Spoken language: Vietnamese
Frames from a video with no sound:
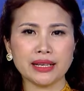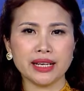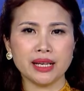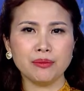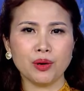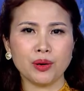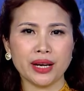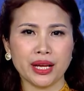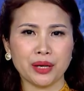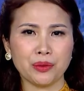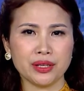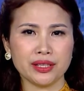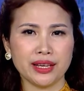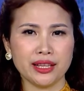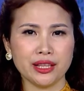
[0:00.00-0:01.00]
mang đến một Ngày
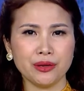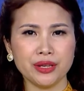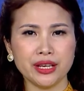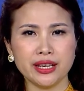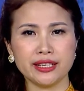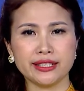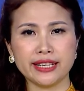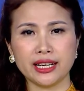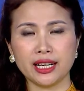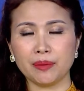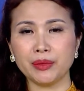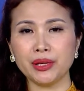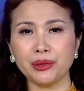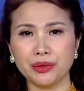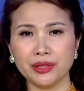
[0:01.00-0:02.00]
Quốc tế Thiếu nhi tràn
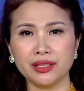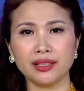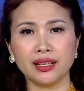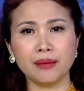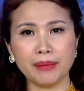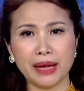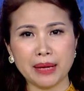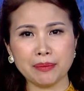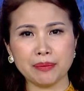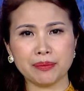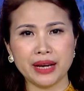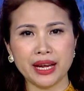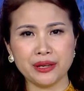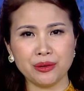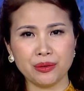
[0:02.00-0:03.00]
ngập yêu thương ấm
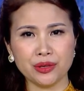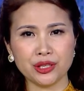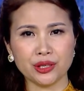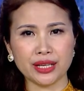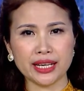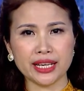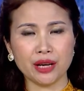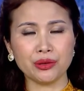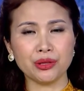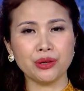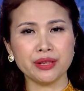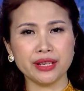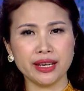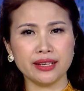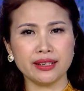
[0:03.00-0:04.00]
áp đầy đủ cho các cháu
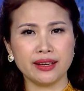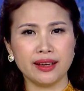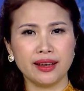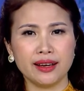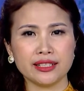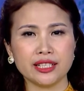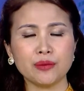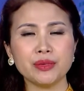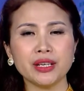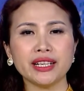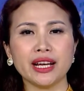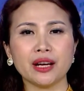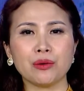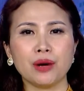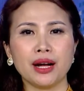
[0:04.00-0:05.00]
thiếu nhi, trong
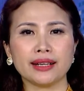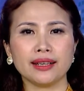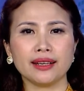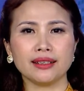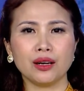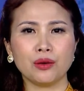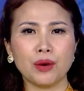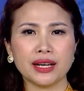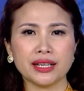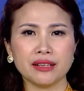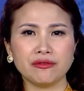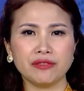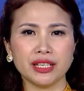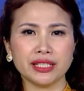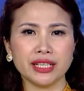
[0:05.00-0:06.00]
những ngày qua các cơ quan
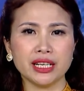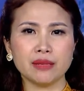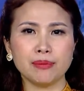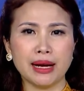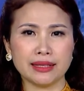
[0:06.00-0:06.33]
đơn vị trên địa